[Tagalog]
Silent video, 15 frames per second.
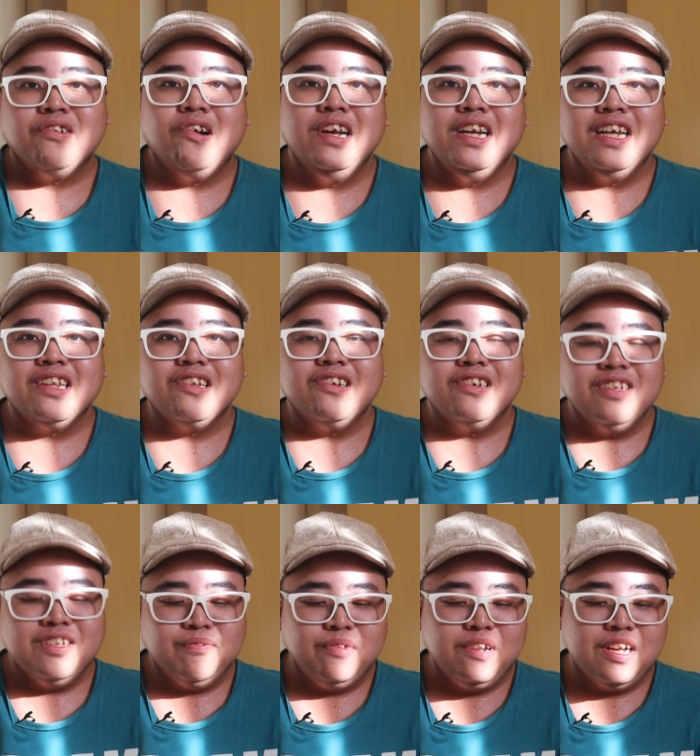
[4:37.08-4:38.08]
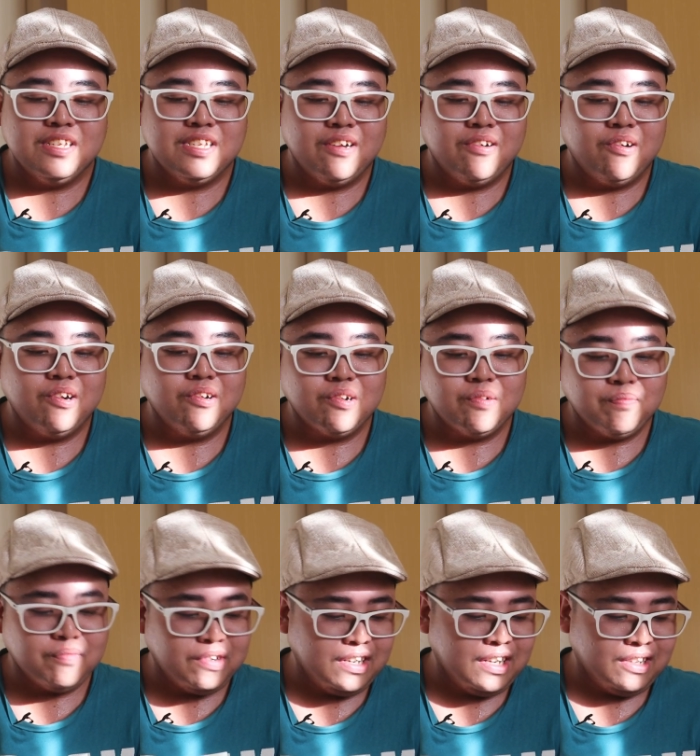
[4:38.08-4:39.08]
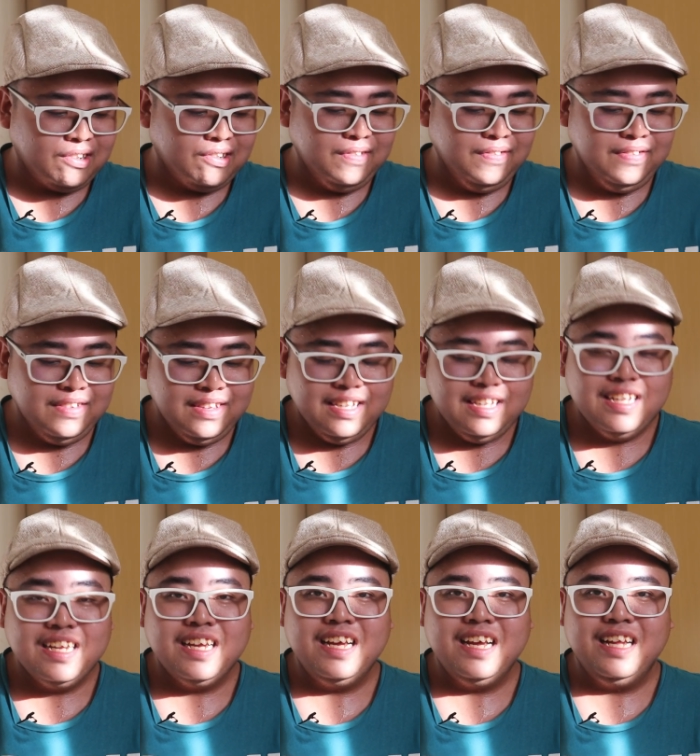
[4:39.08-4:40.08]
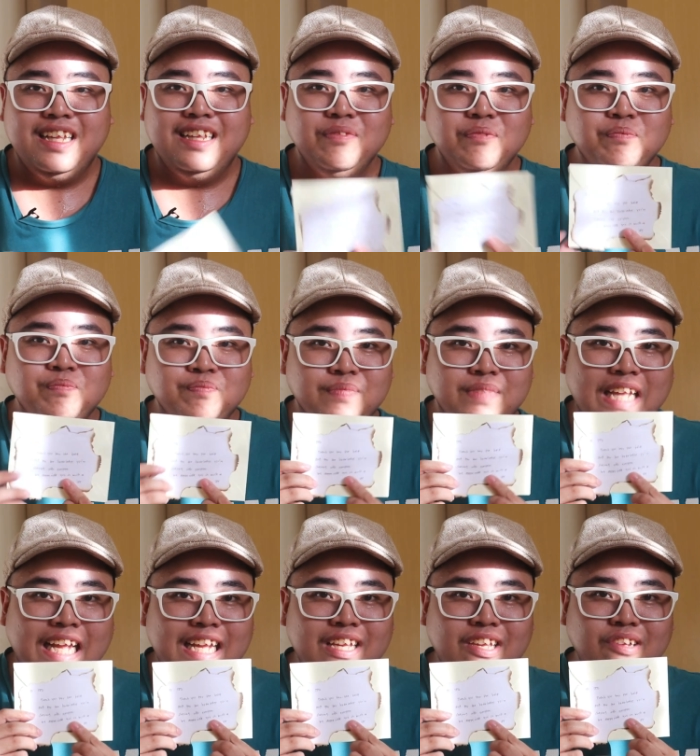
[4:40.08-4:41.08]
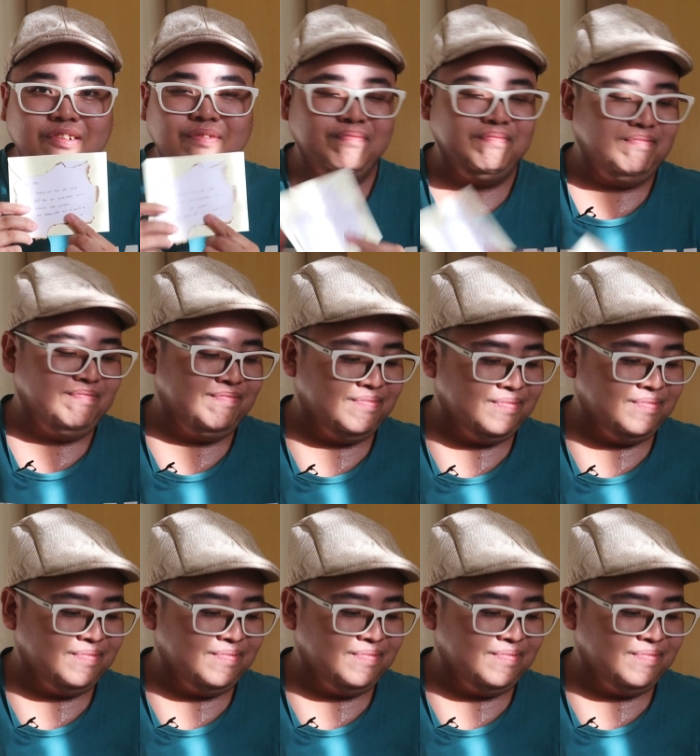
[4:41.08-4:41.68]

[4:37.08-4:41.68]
Core na to. Mula sa core group ko na to. And Thank you.